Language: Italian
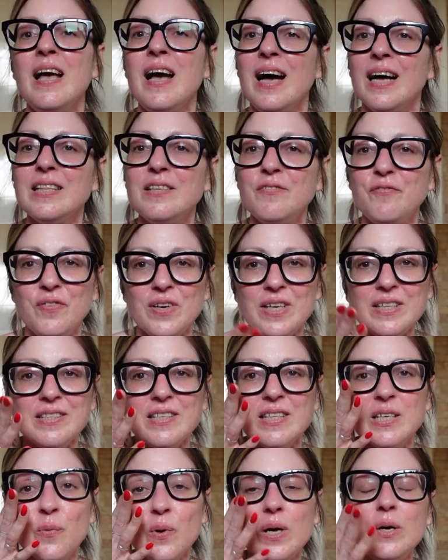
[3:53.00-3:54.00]
a differenza
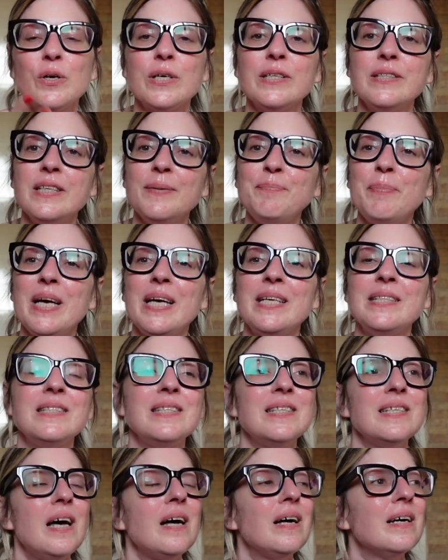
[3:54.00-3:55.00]
di quello che si
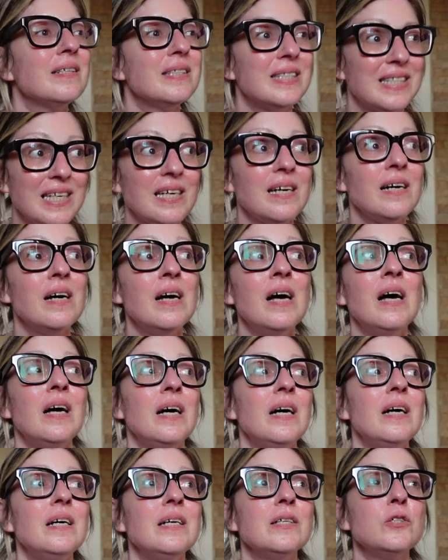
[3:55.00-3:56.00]
pensa, sa,
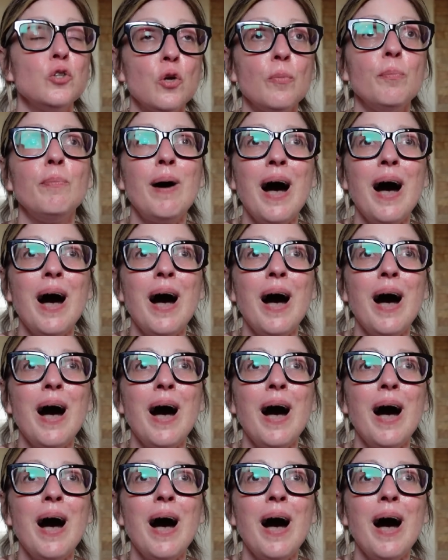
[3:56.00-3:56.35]
eh, sto,